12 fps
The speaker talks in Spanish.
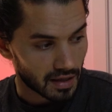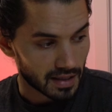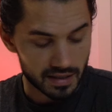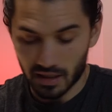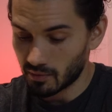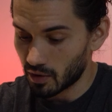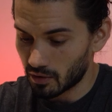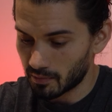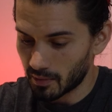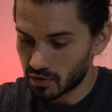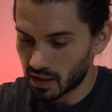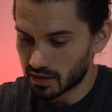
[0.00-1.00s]
Así que bueno,
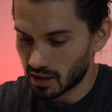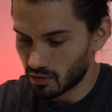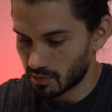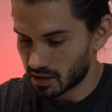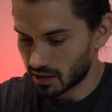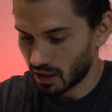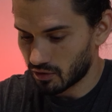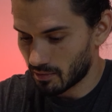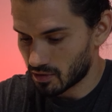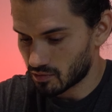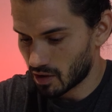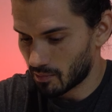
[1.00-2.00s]
vamos a echar un vistazo,
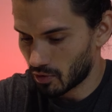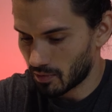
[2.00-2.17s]
vamos a